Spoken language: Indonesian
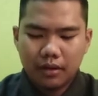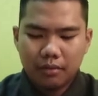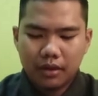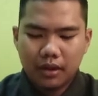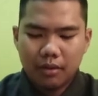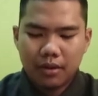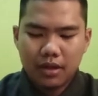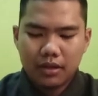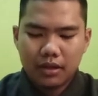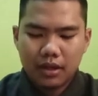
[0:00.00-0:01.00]
Yang
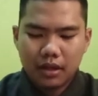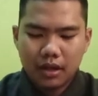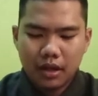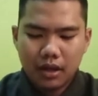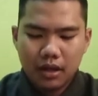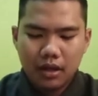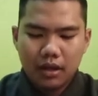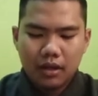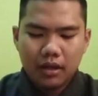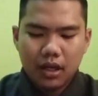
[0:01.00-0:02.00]
pertama, sedekah
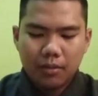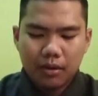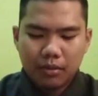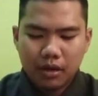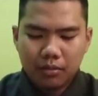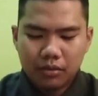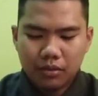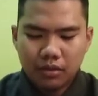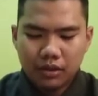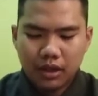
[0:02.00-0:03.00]
dapat menghapus
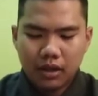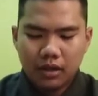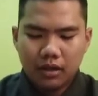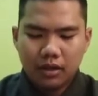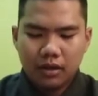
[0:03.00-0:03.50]
dosa.